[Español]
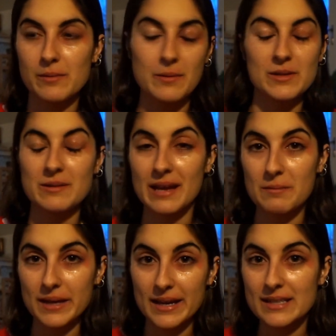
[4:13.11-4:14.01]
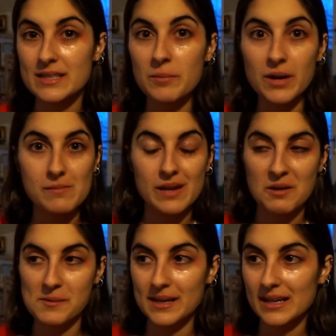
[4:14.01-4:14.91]
imposible que mi hija ya está porque mi hija
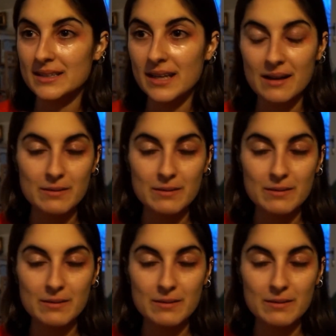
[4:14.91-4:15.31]
vive en Inglaterra,